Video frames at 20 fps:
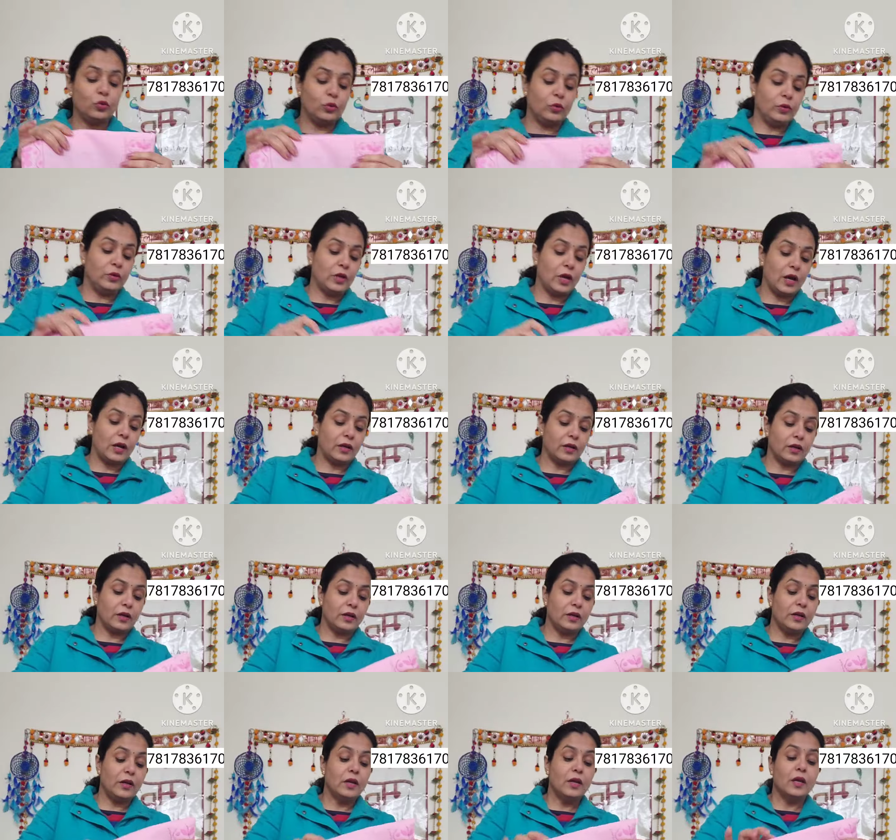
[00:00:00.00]
टोन डार्क
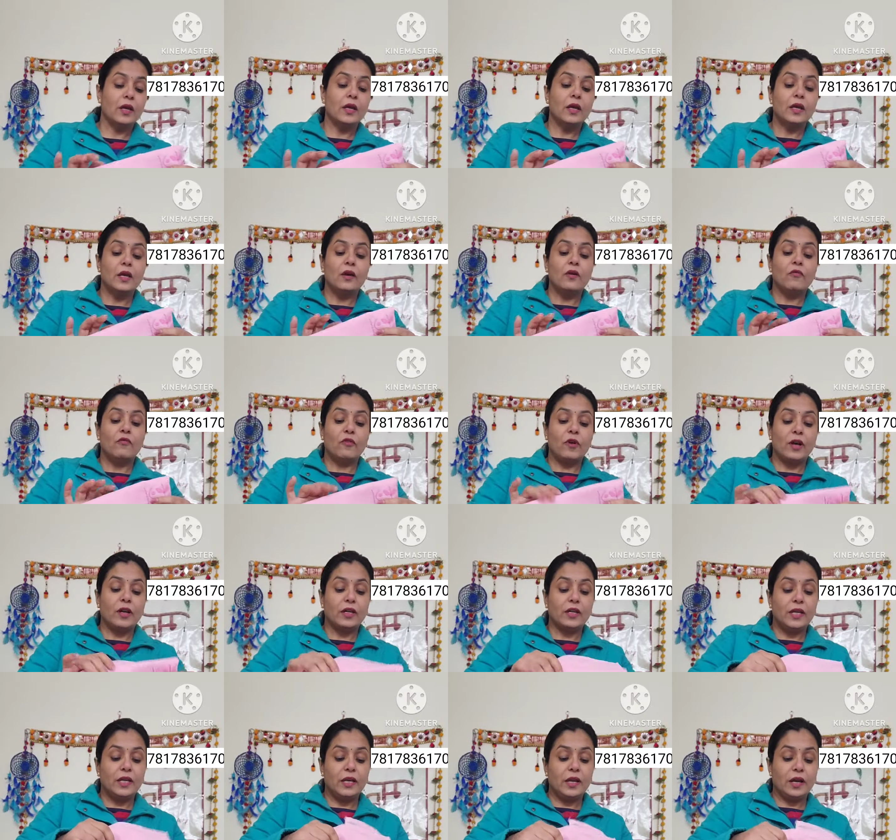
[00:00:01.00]
कर
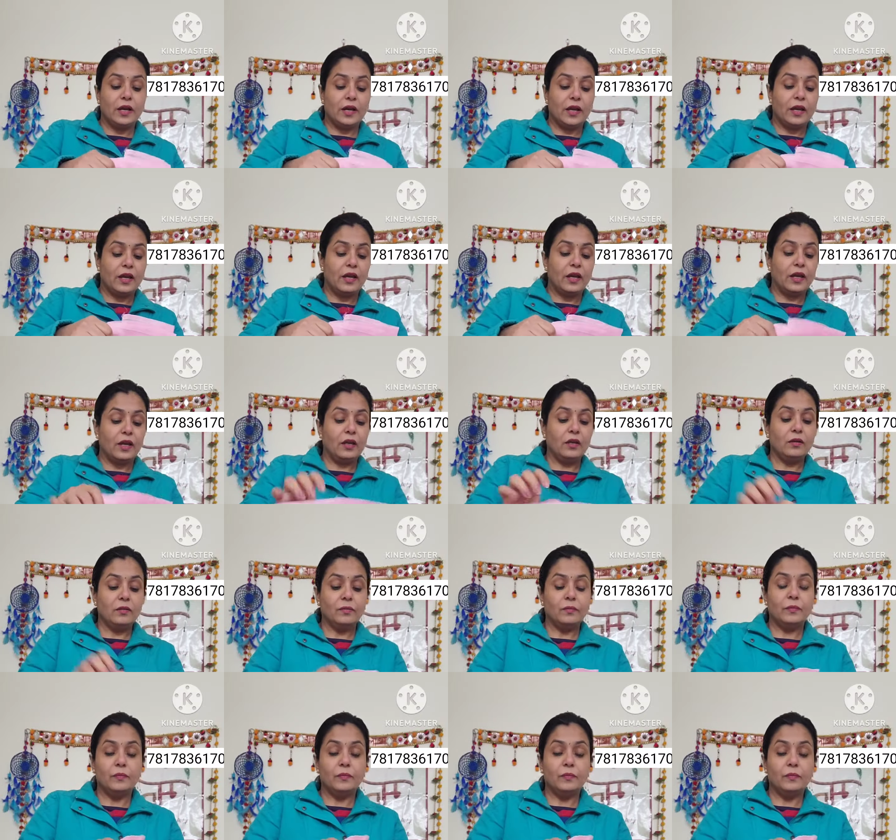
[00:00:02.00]
वर्क किया गया है